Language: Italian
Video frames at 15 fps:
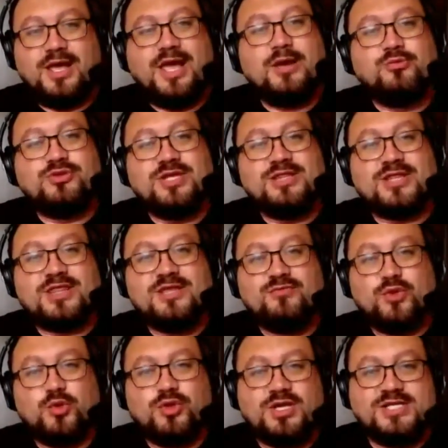Cioè, è un
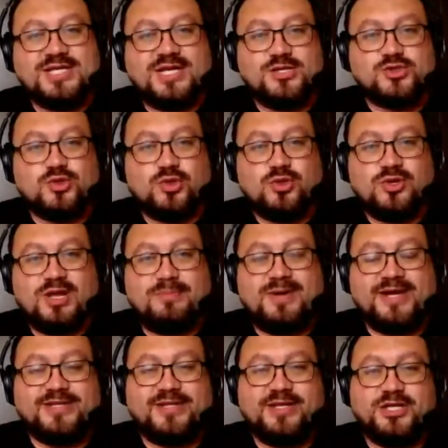tentativo di utilizzare solo la
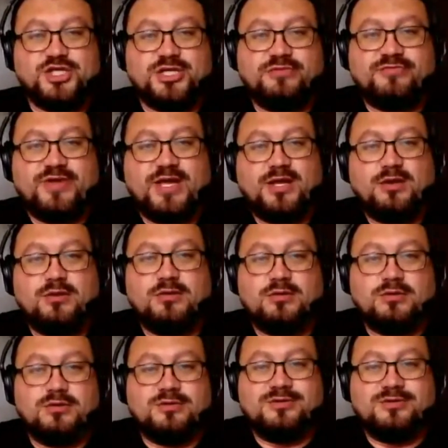parte del cervello